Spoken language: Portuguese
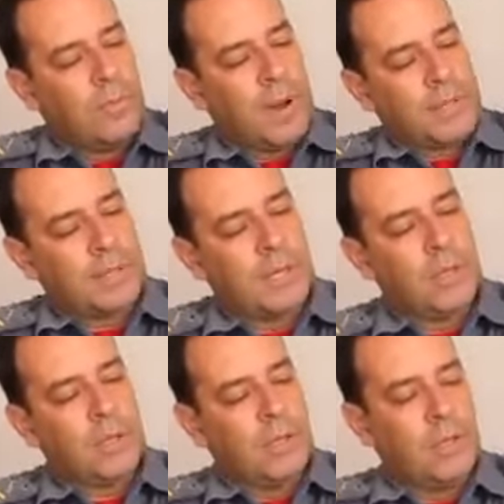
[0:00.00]

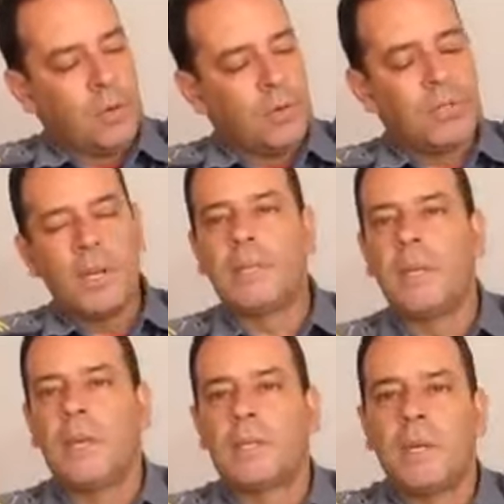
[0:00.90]
passando e com
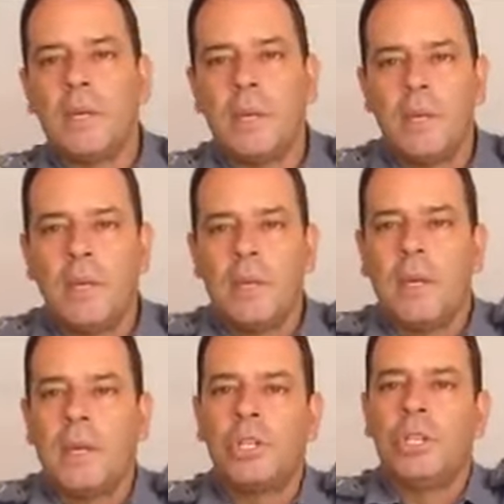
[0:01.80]
certeza
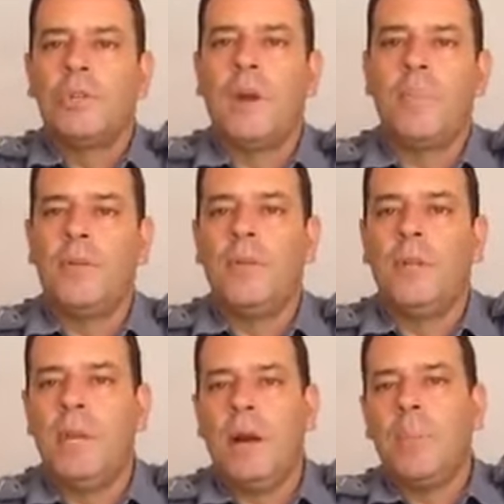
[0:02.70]
a gente vai
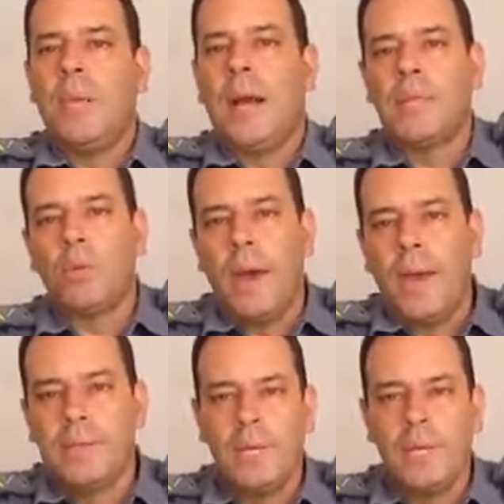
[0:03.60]
prevenir a picada do Aedes